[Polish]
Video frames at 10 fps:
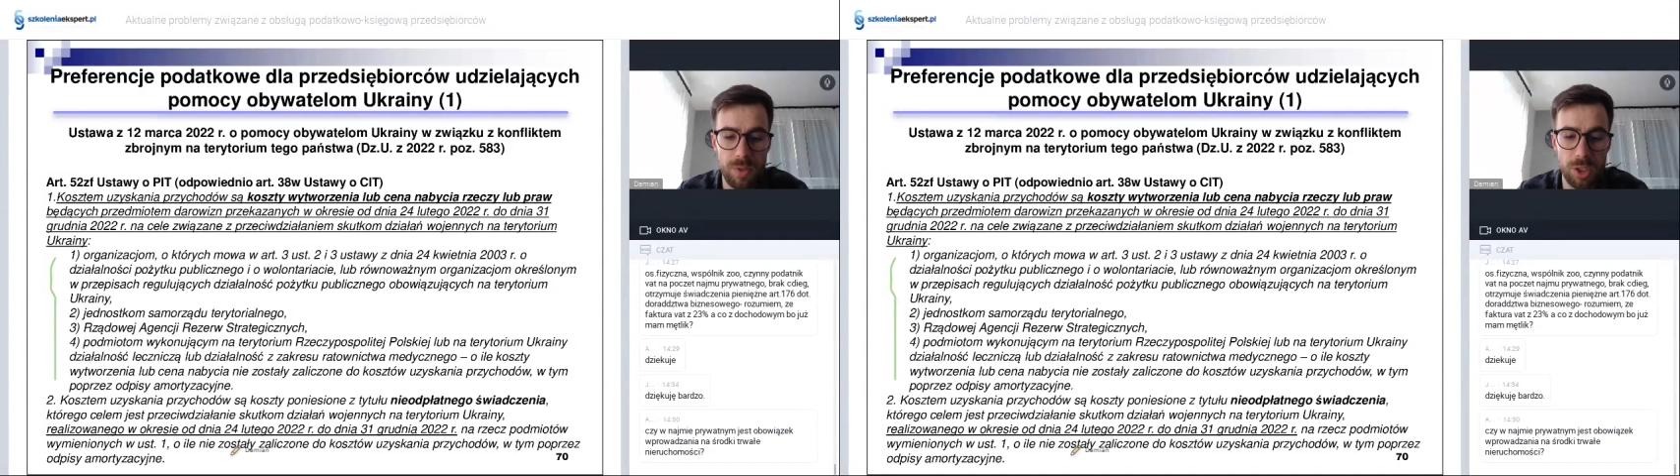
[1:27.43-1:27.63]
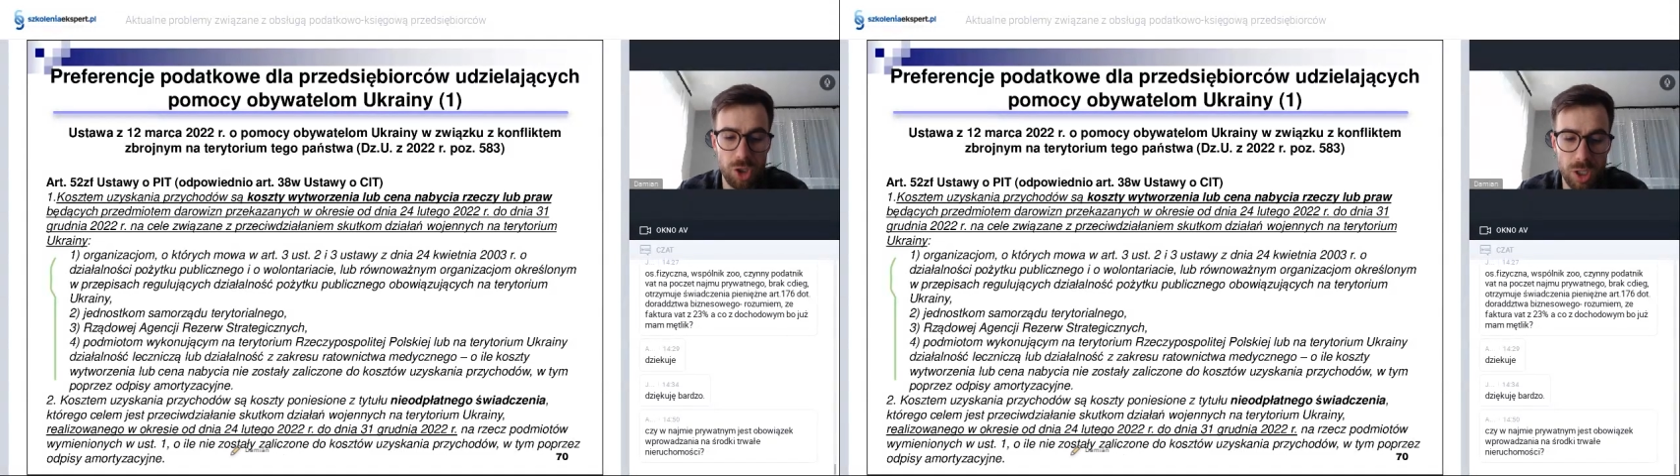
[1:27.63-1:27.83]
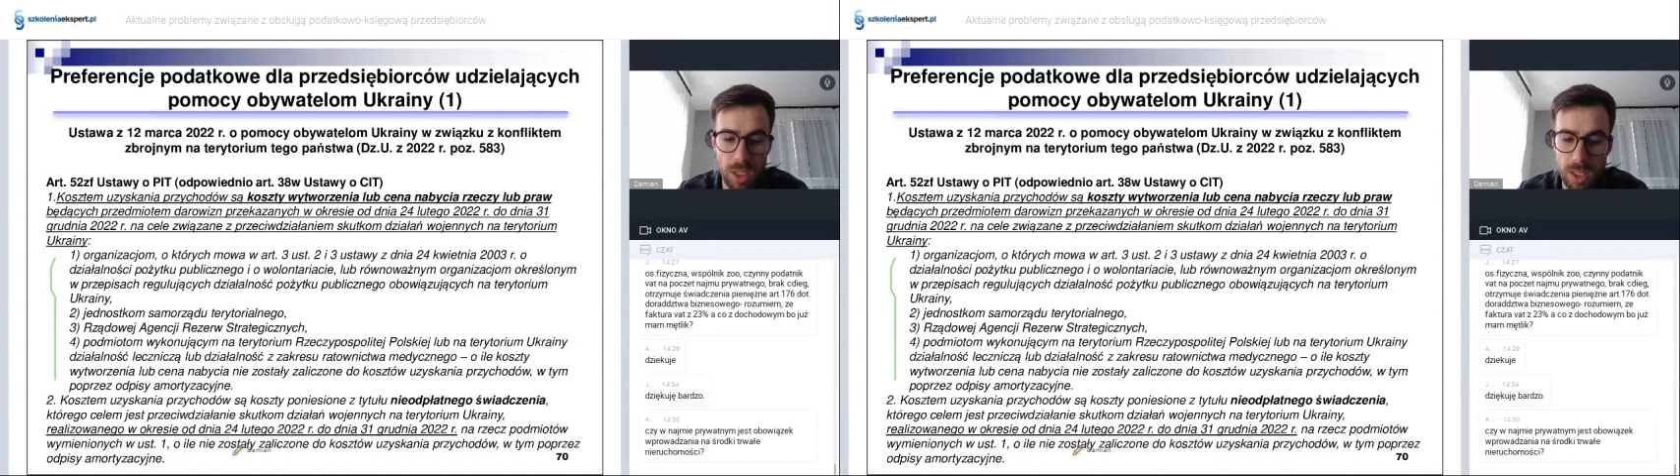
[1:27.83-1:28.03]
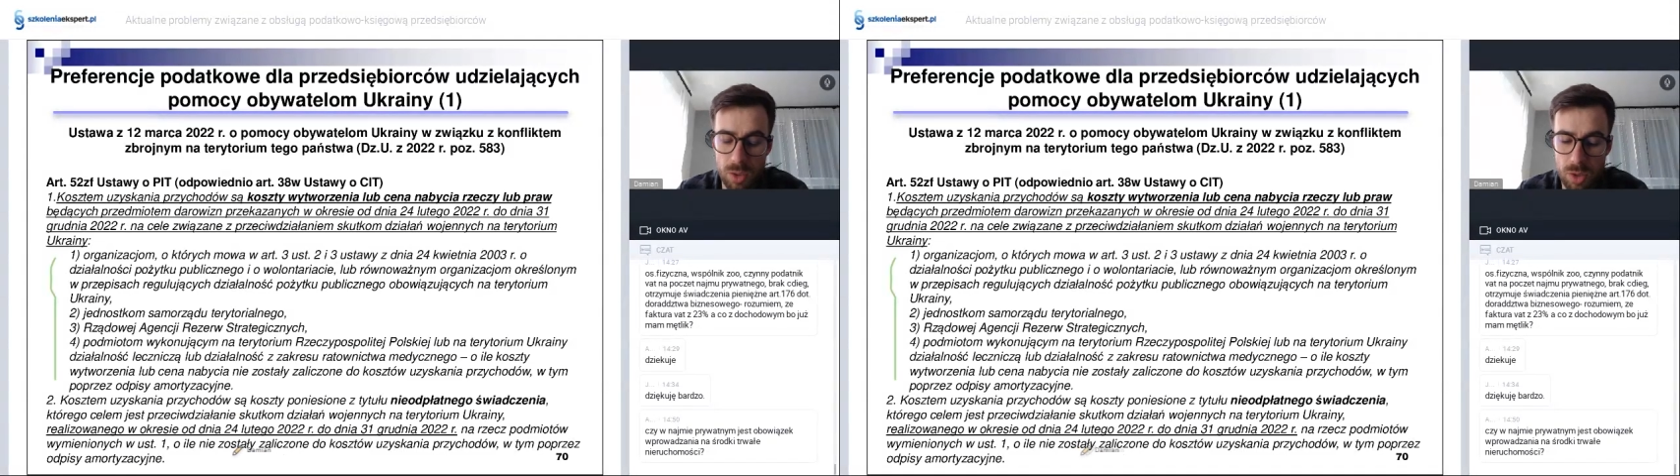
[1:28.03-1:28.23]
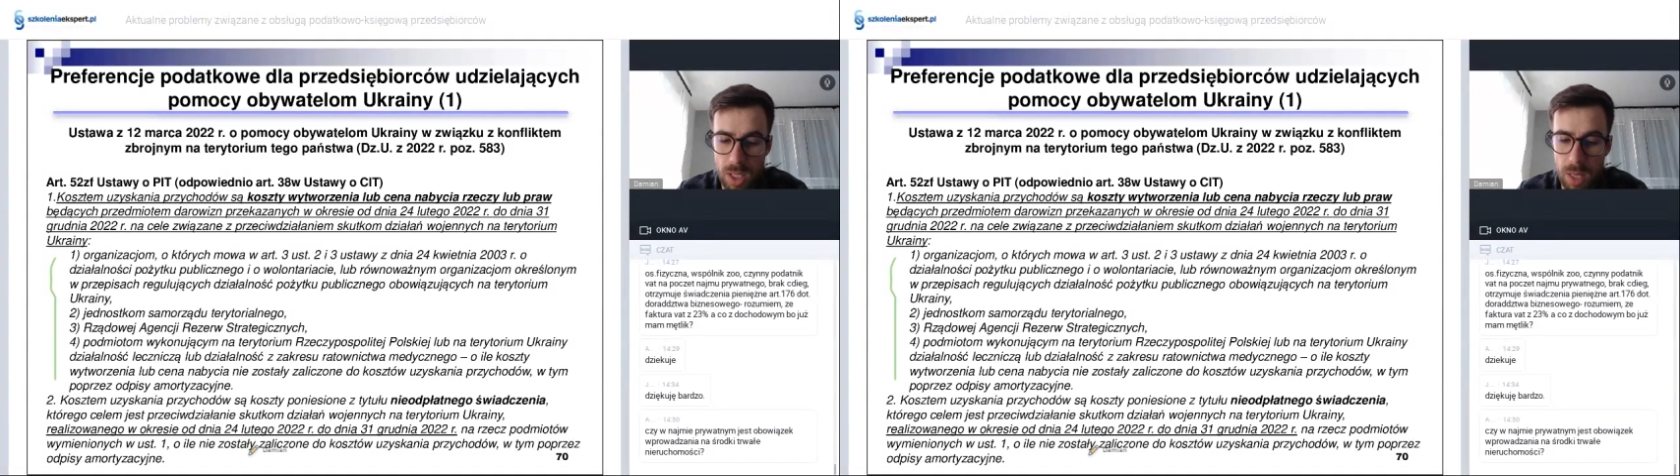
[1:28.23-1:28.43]
świadczenia
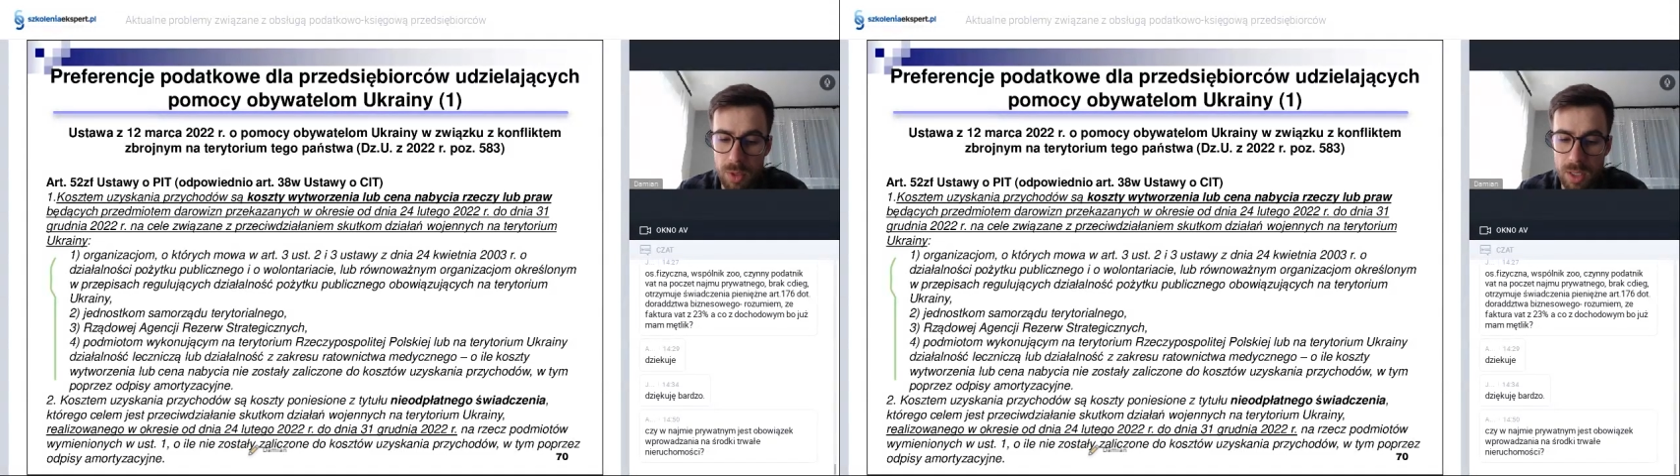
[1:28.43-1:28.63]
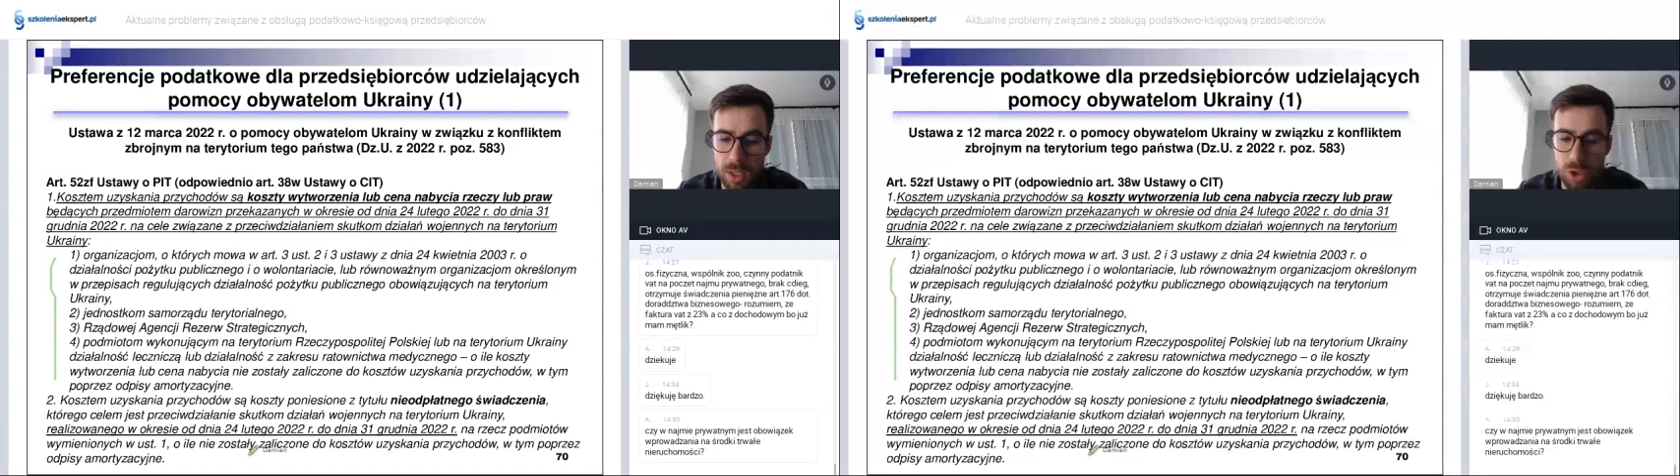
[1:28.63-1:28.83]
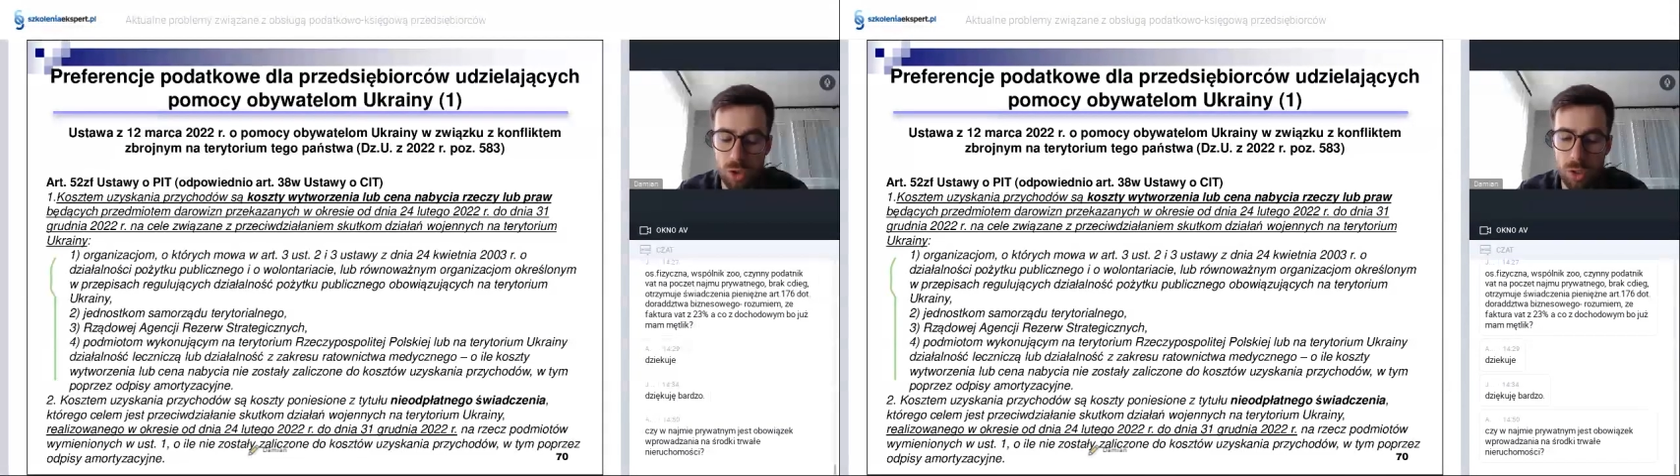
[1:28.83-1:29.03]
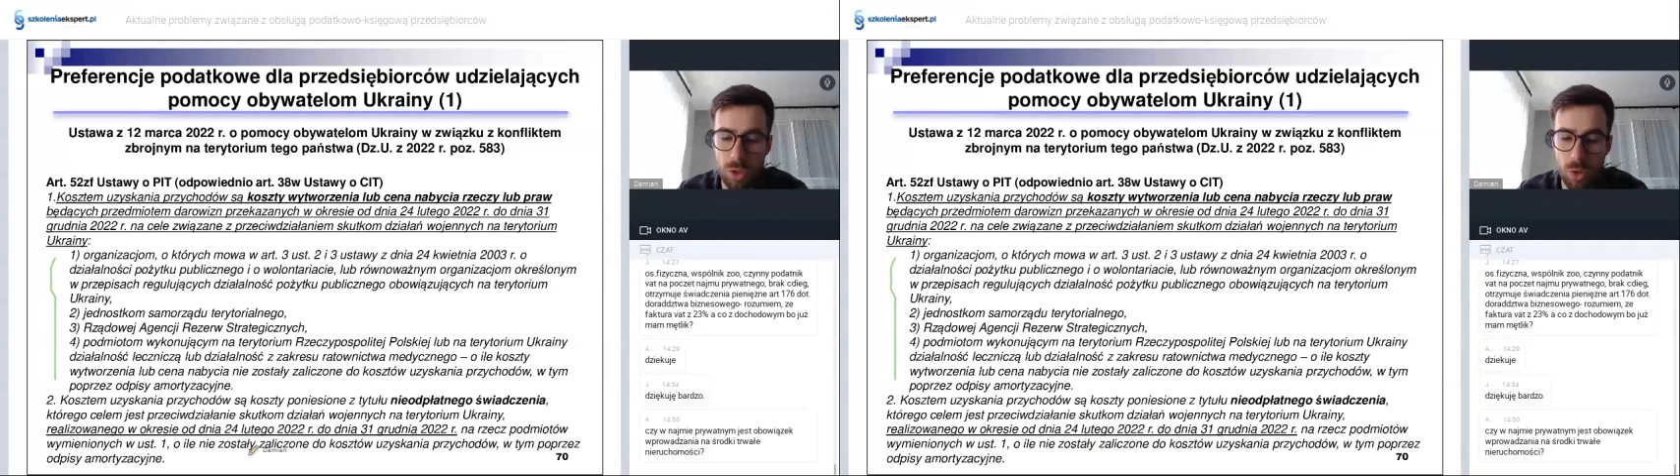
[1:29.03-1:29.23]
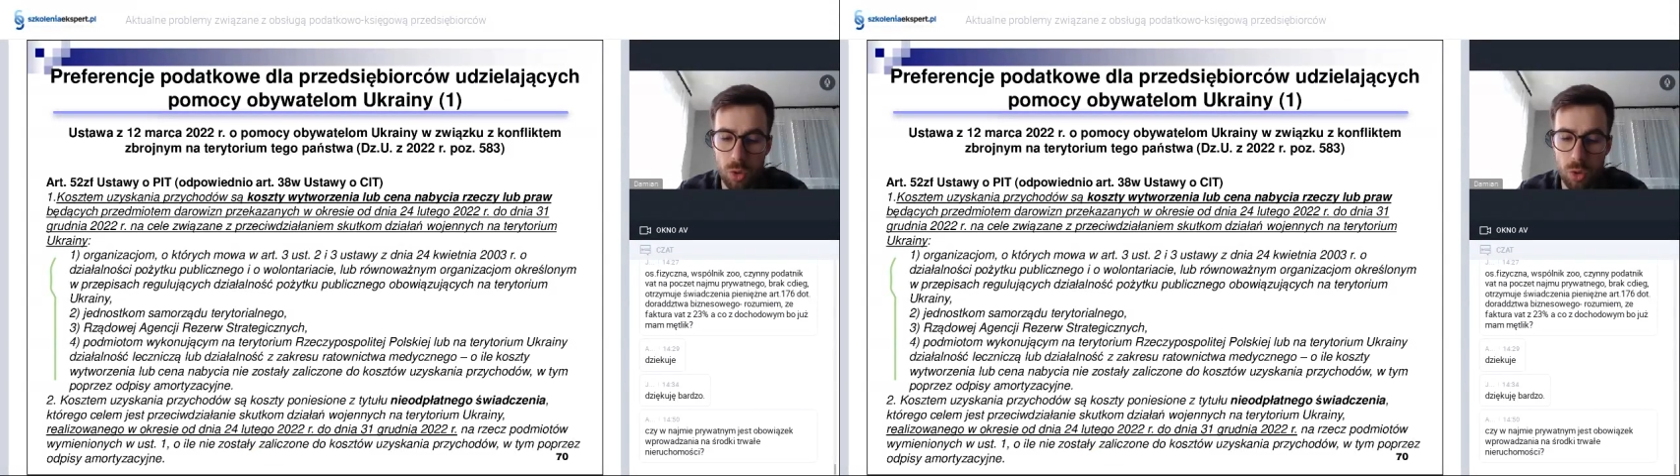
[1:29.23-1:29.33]
nie zostały zaliczone